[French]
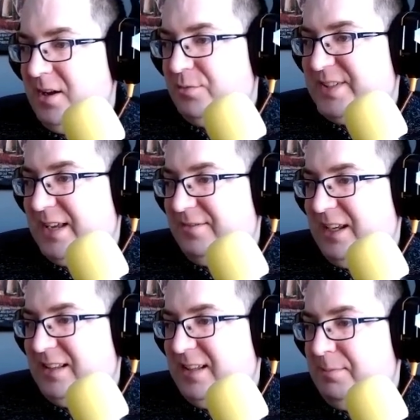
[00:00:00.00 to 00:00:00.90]
Vous
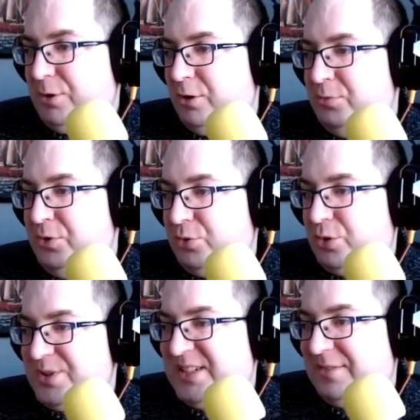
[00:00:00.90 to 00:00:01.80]
avez été promu au
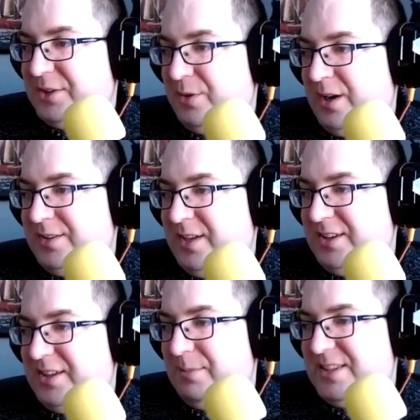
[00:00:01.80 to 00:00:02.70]
Conservatoire
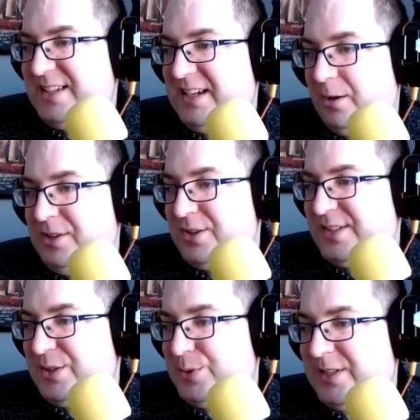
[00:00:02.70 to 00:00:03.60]
d'art dramatique en
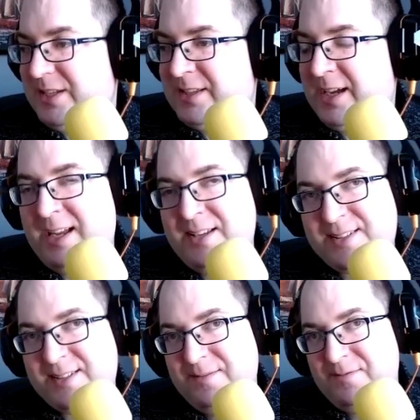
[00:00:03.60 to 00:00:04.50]

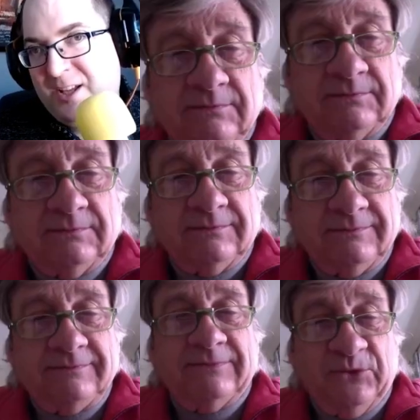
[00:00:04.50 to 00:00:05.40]
1973. Mm-hmm. On
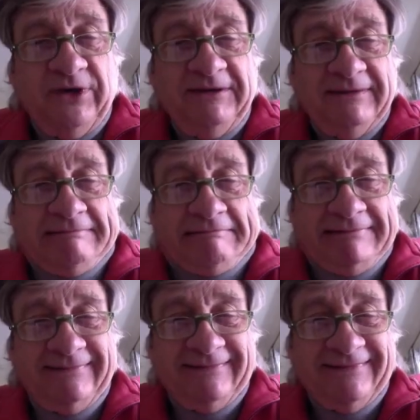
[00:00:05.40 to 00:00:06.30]
vous connaît
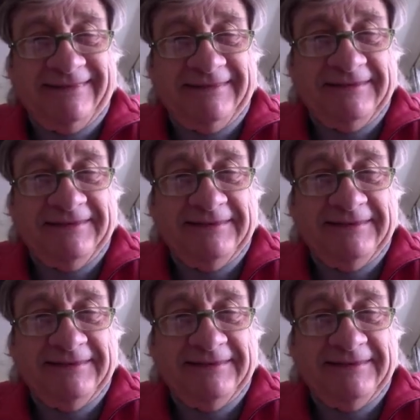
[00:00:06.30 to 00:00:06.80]
d'ailleurs pour des.